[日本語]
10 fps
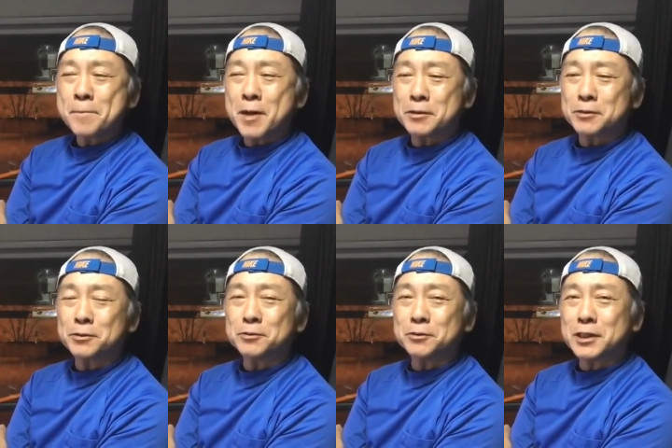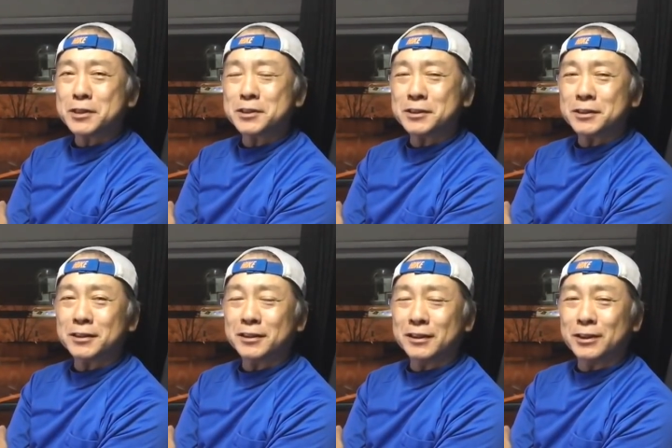あそういう写
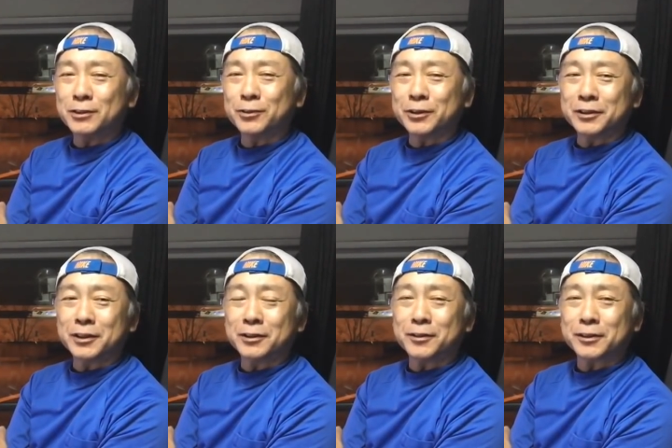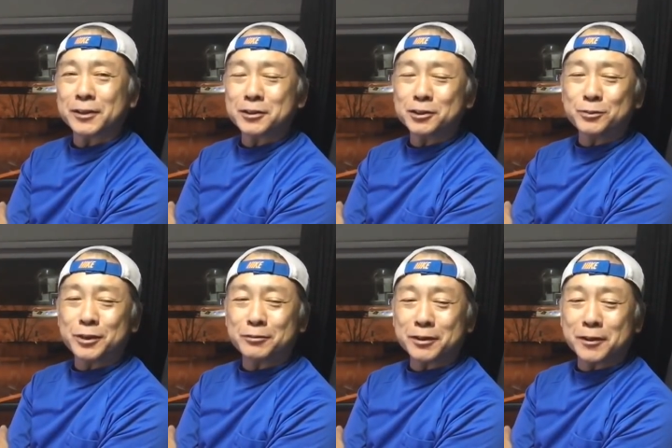真が多いんで、私の
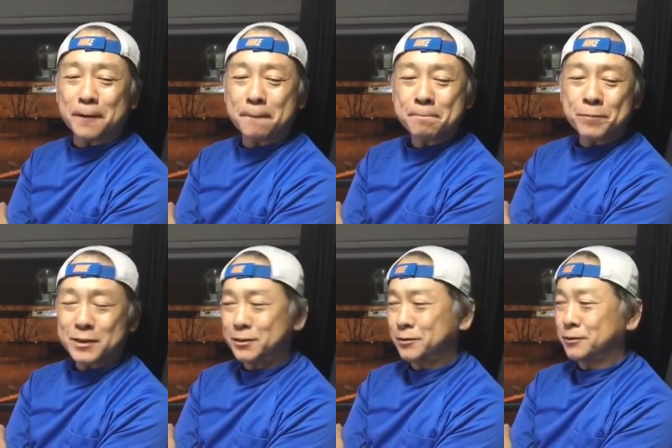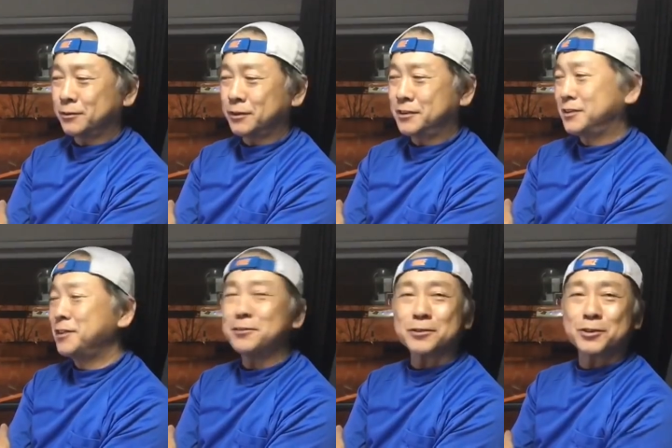場合はね、その、1
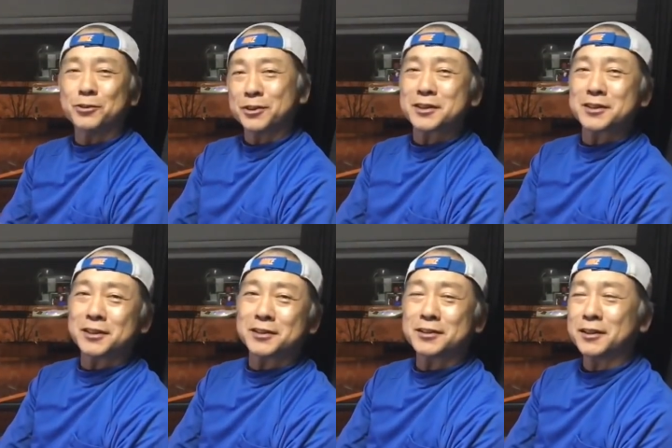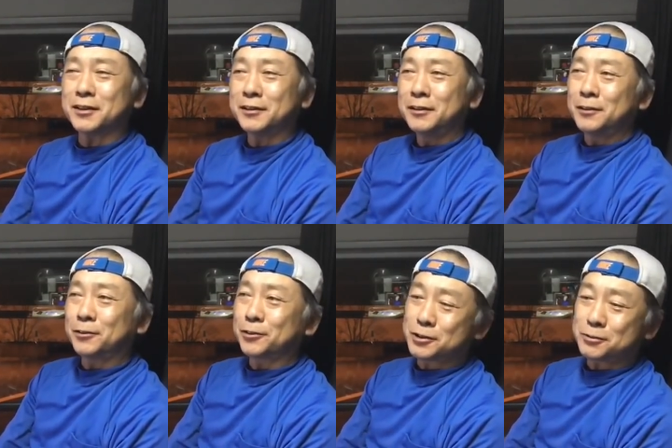年を総決算して、
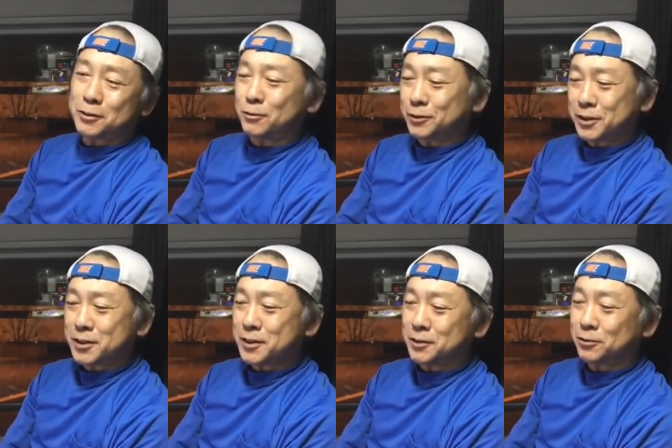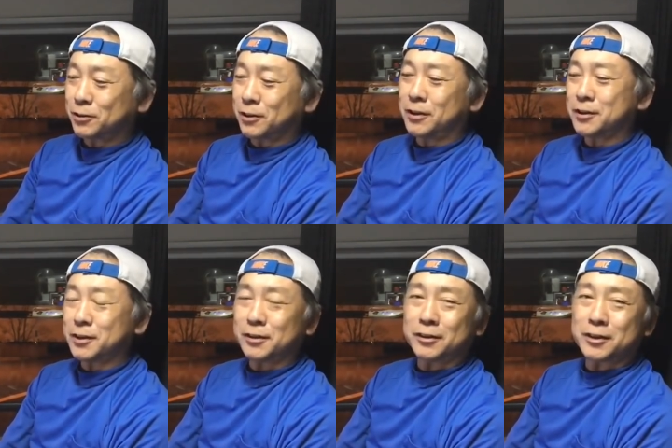今年はこんな写真撮ったな、ああ、
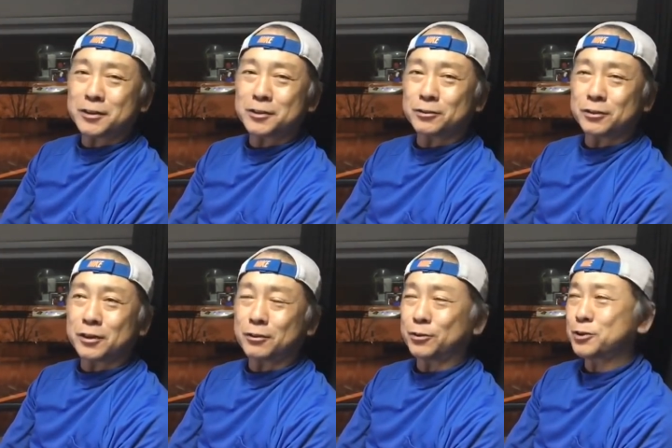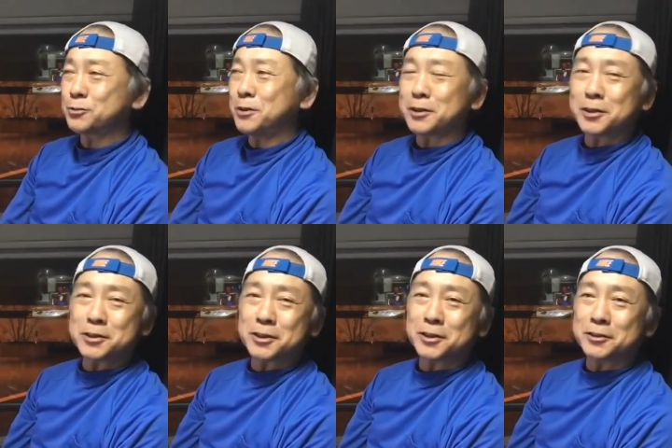こんな写真撮ったな、今年はあれ
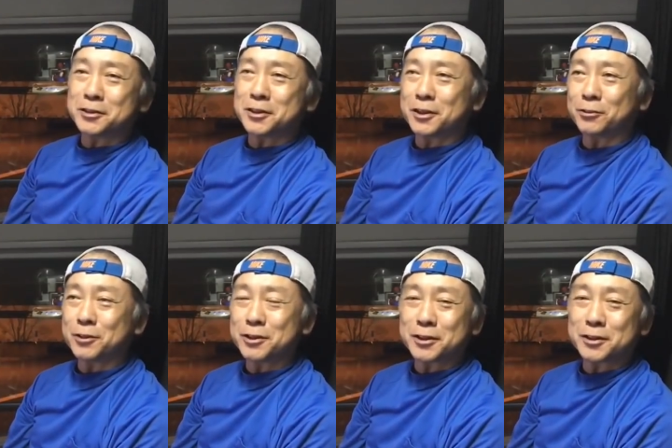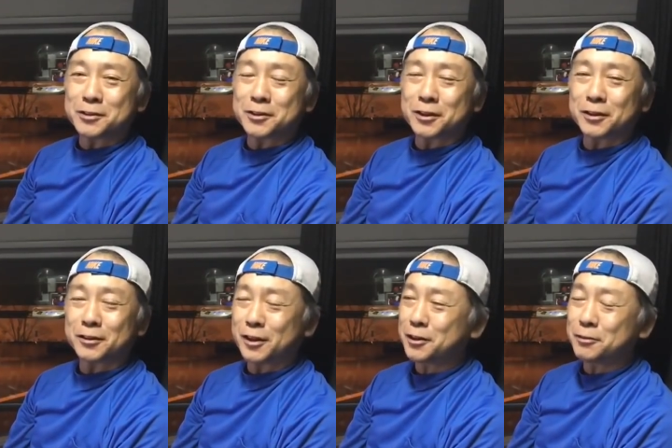にチャレンジしてない、これにチャレンジしてな
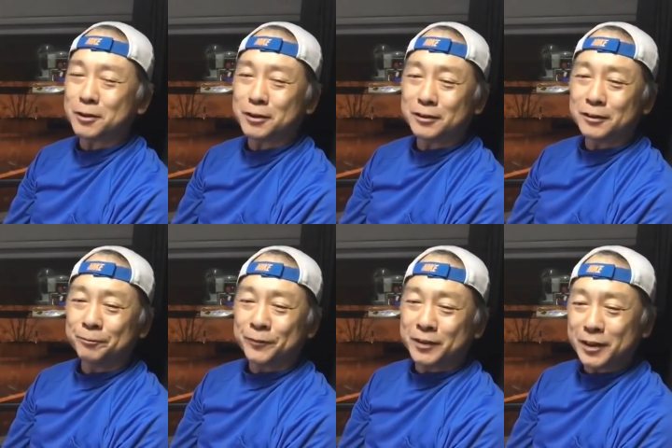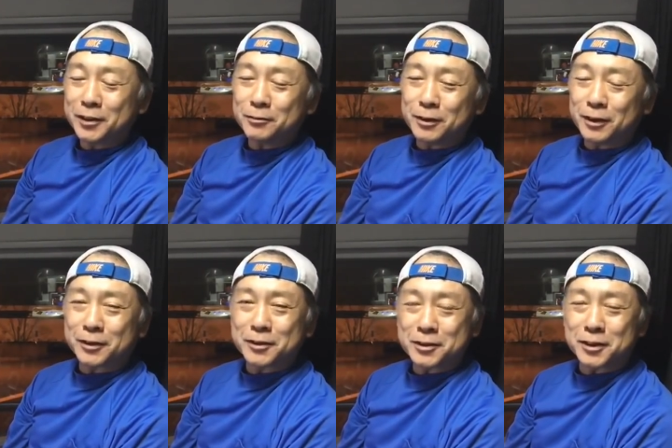い、来年は来年は
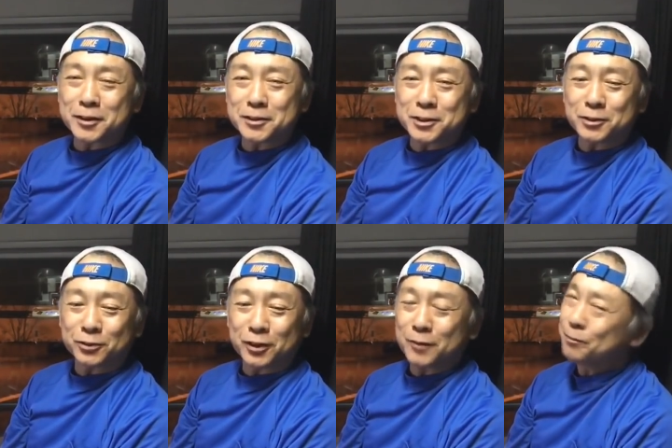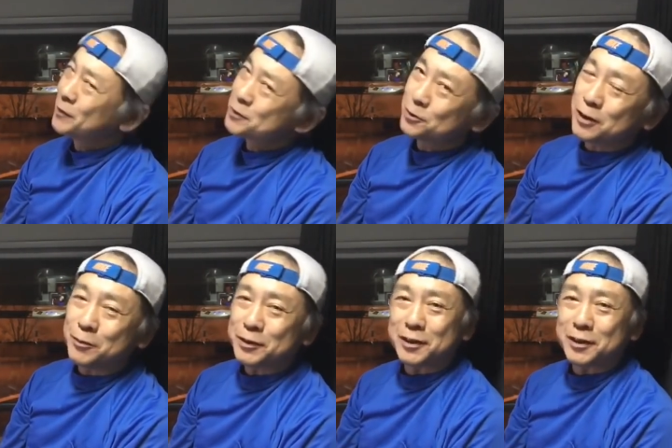あれにチャレンジしようとか、そういうのあんま